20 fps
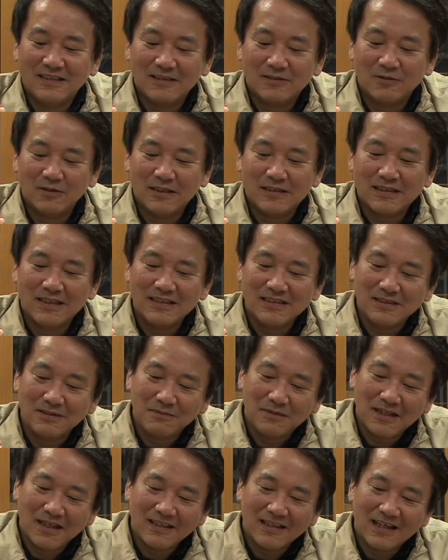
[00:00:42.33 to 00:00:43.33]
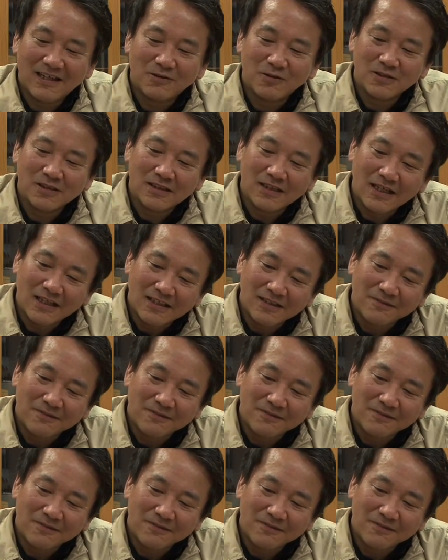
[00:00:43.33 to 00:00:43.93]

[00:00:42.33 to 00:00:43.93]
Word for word: こんな戦士みたいな子じゃない